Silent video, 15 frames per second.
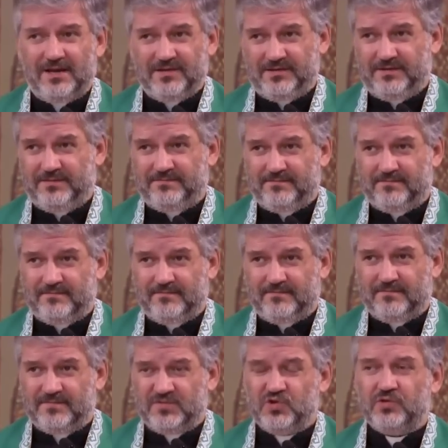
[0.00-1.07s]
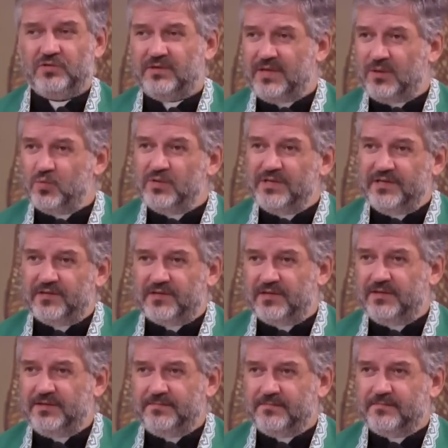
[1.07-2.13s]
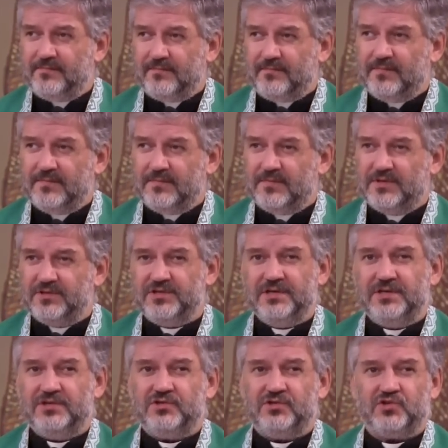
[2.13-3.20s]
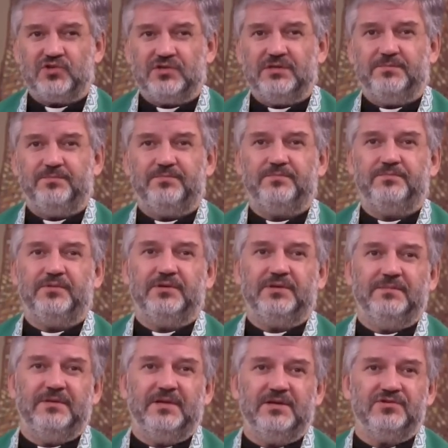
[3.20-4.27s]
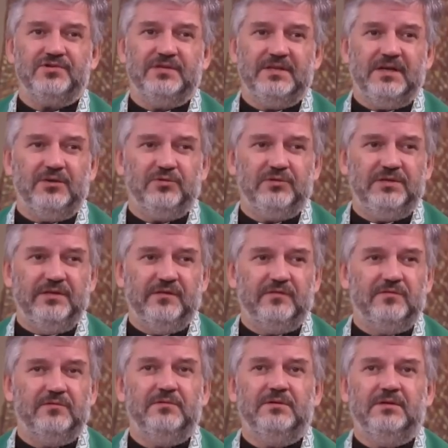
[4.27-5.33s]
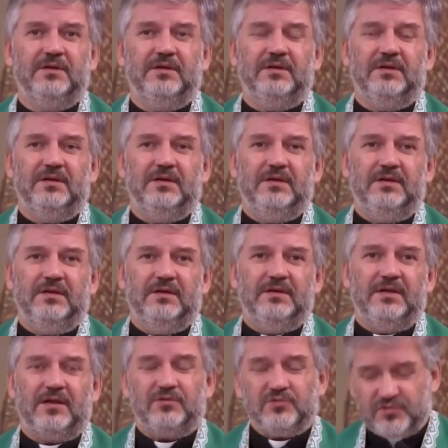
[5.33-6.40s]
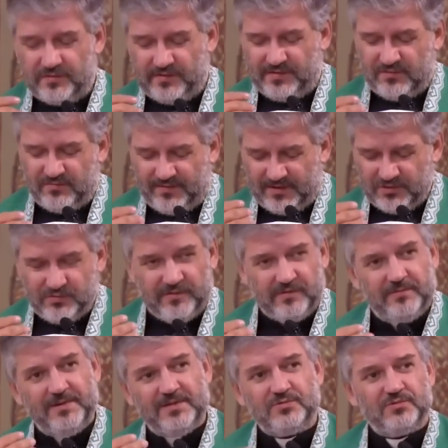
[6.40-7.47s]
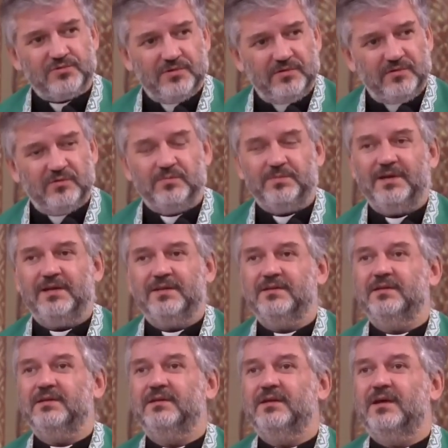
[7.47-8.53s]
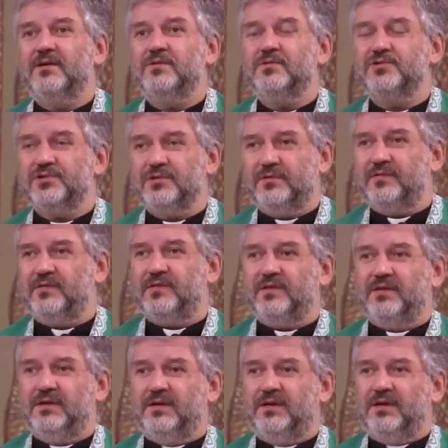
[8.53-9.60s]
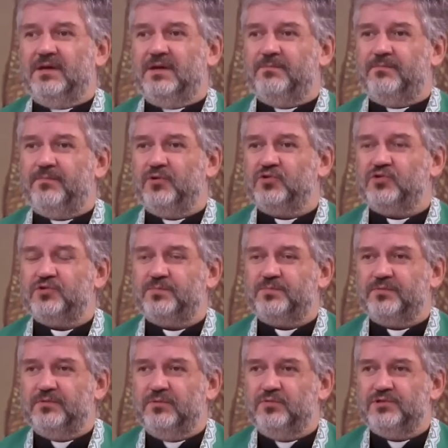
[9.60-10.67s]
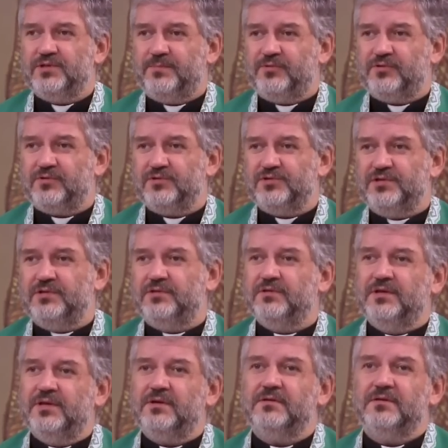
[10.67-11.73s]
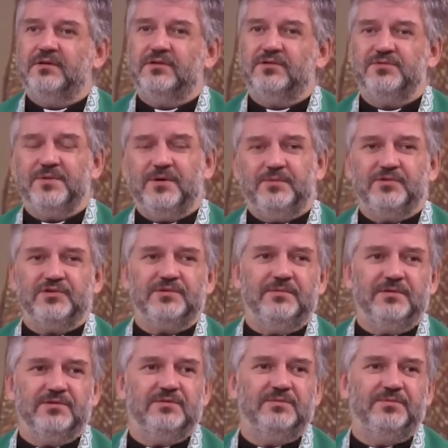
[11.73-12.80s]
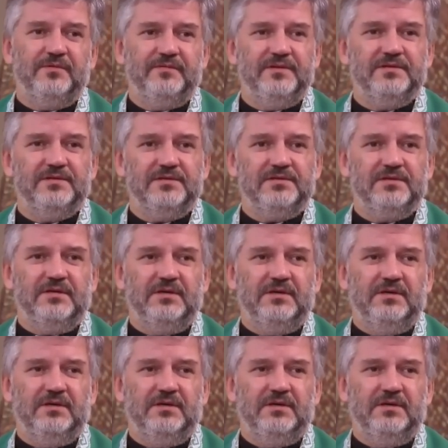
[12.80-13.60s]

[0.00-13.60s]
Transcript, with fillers: razy, czy to na ulicy gdzieś, czy potem także na lotnisku, jak ktoś zauważył, zobaczył, że on jest ubrany jako ksiądz, pod, ludzie podchodzili do niego i ktoś miał potrzebę, żeby mu powiedzieć: